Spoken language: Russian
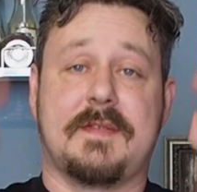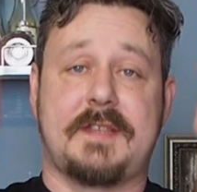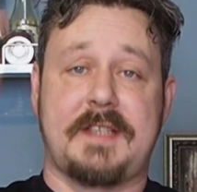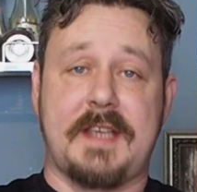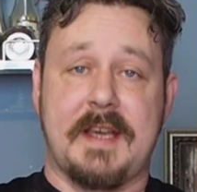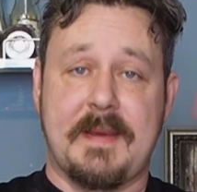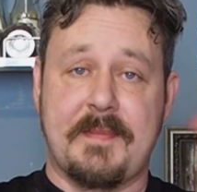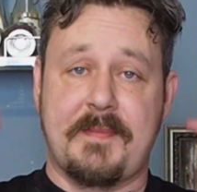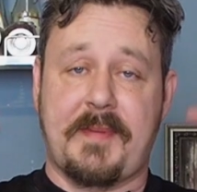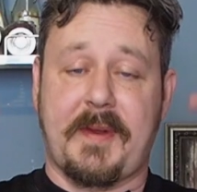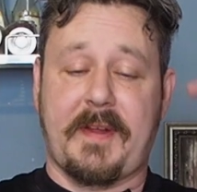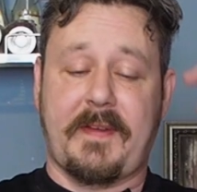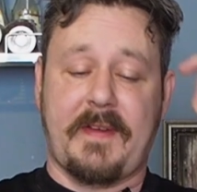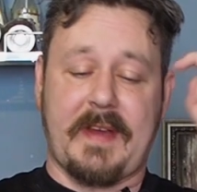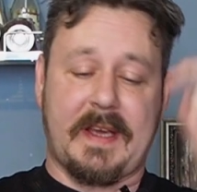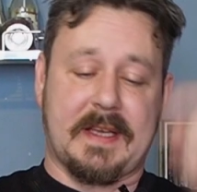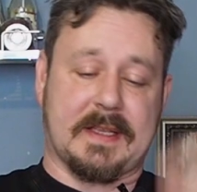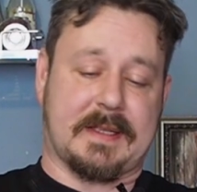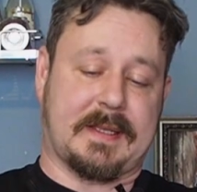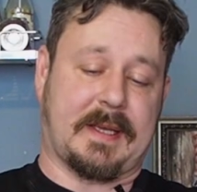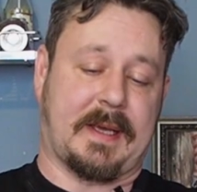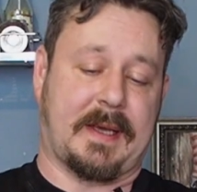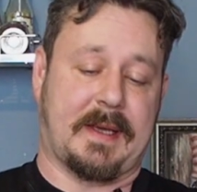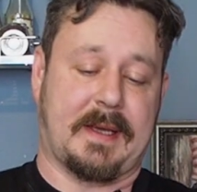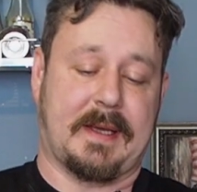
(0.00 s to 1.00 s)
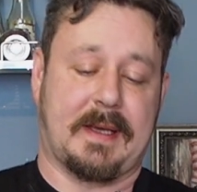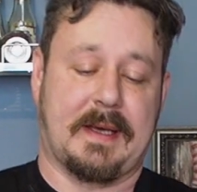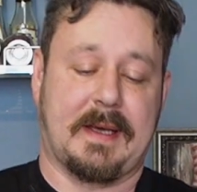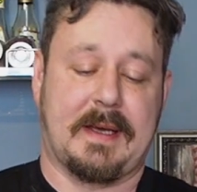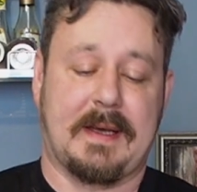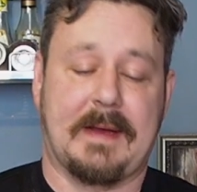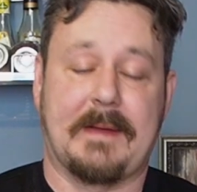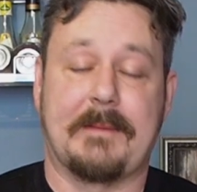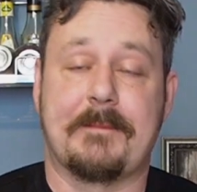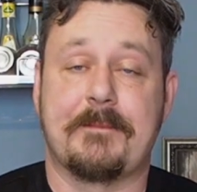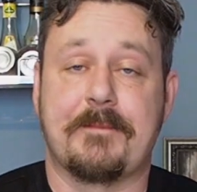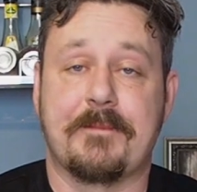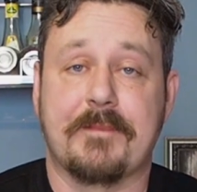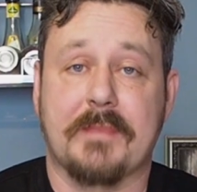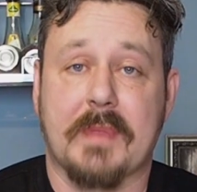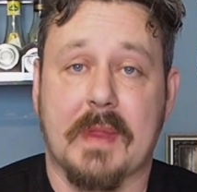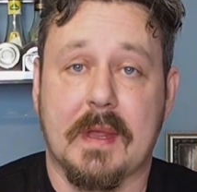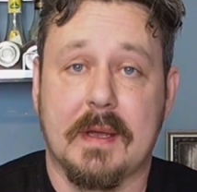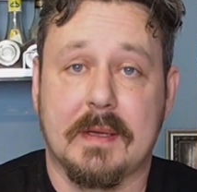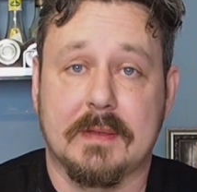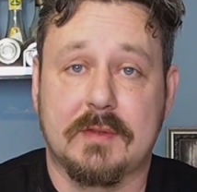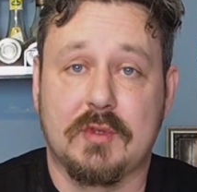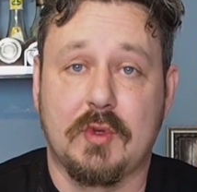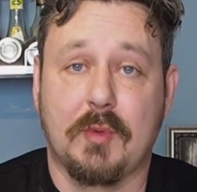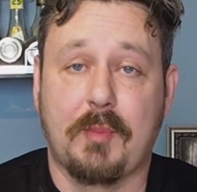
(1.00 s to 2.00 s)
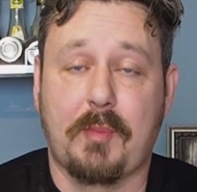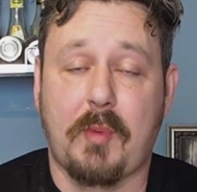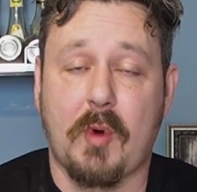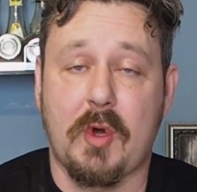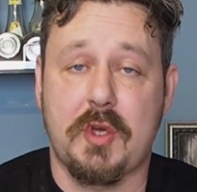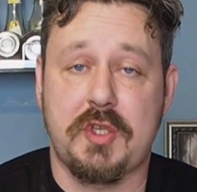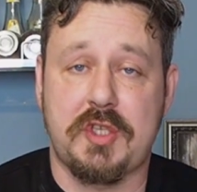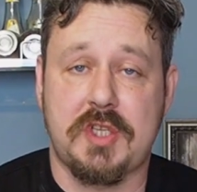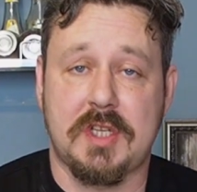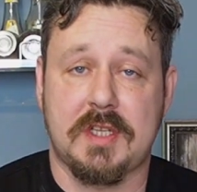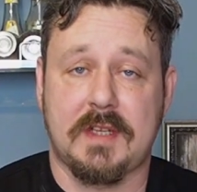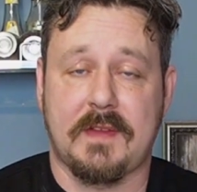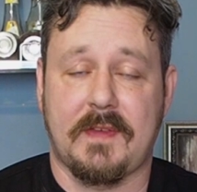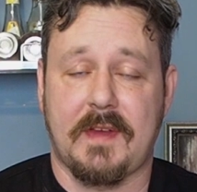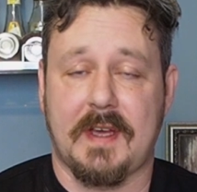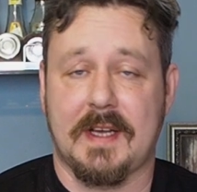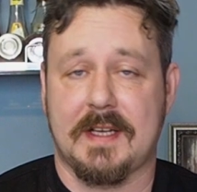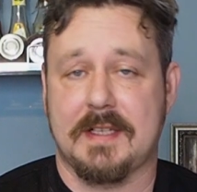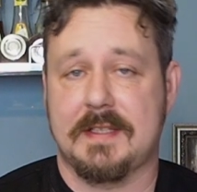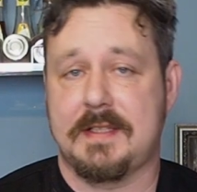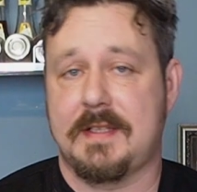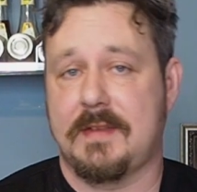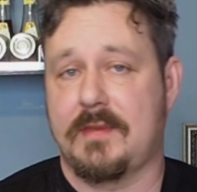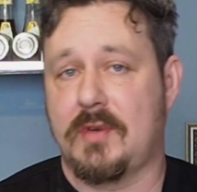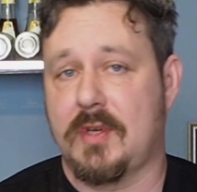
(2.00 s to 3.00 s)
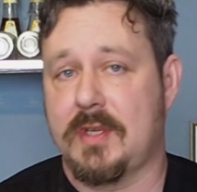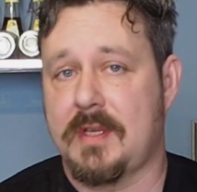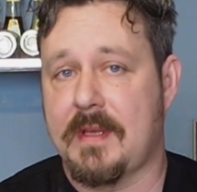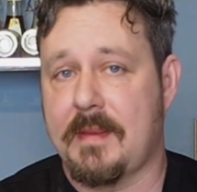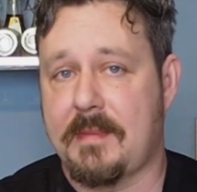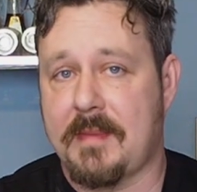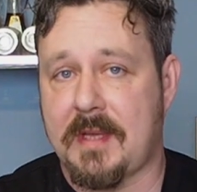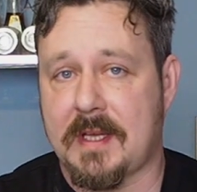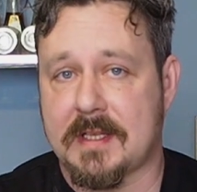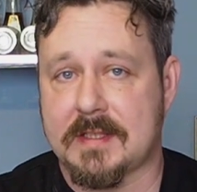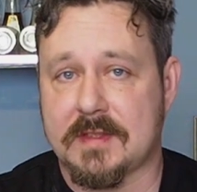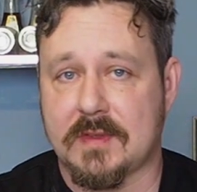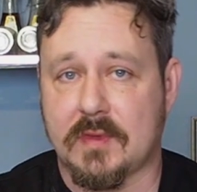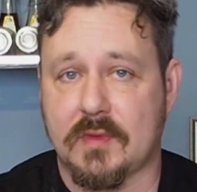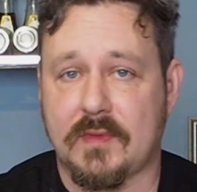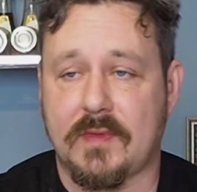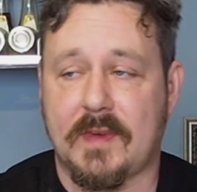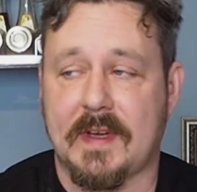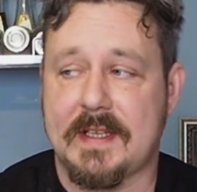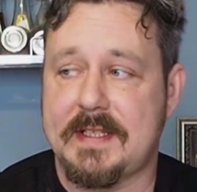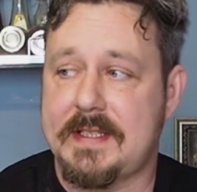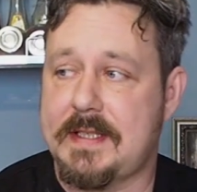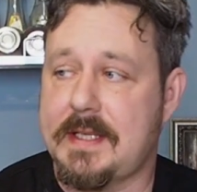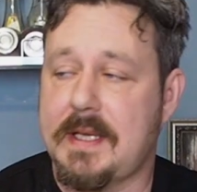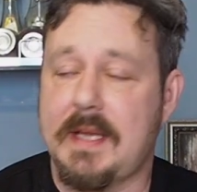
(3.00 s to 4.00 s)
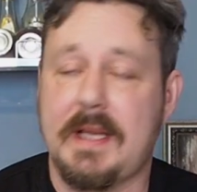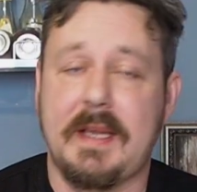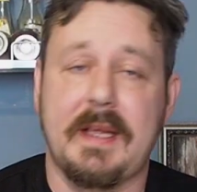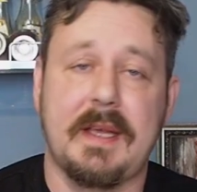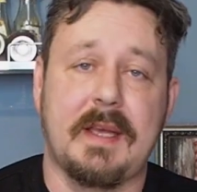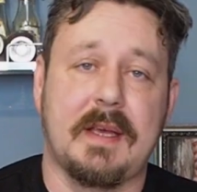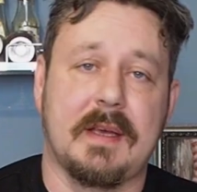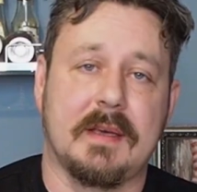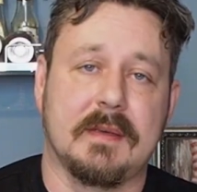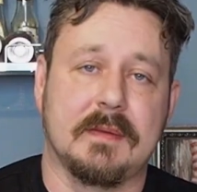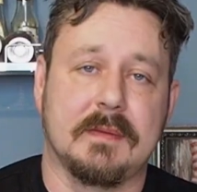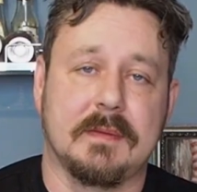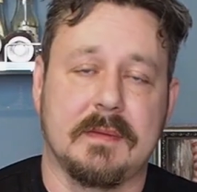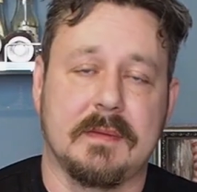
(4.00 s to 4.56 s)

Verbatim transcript: Всем привет! Э, тупой четверг сегодня. Меня зовут Василий.